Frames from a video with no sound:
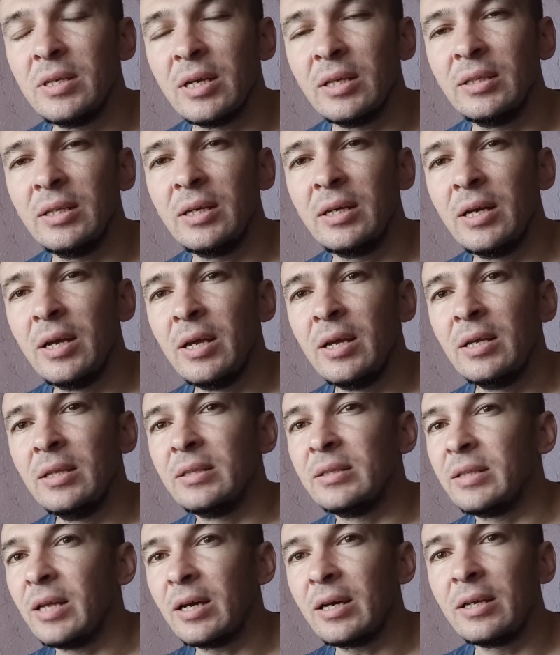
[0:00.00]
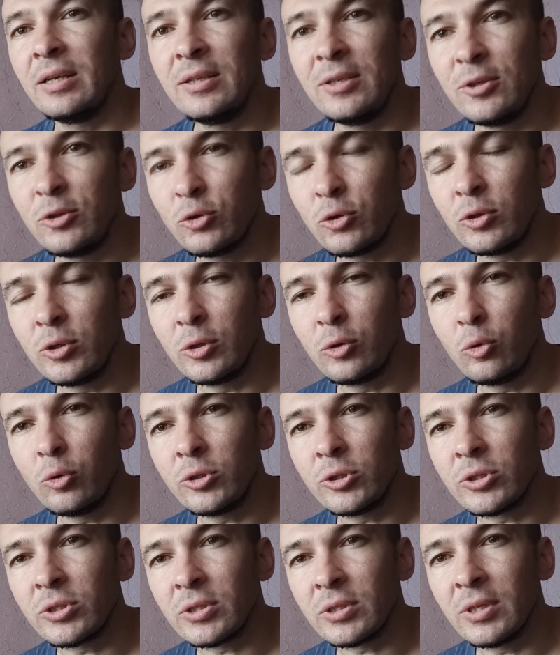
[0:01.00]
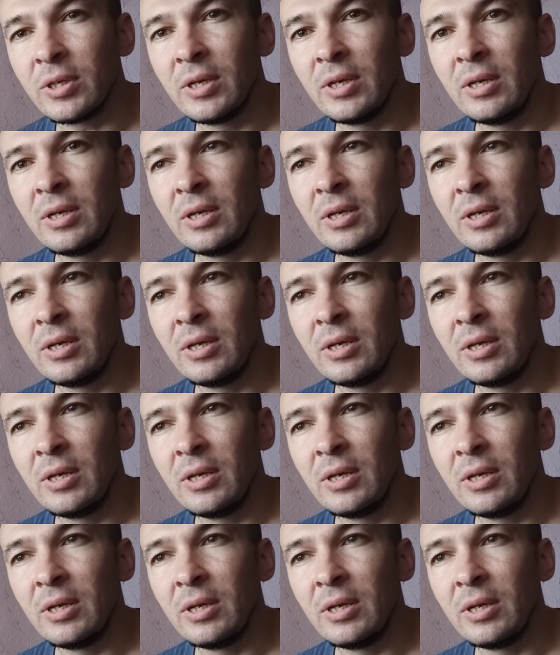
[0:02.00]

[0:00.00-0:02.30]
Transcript: когда нахрен ничего не хочется.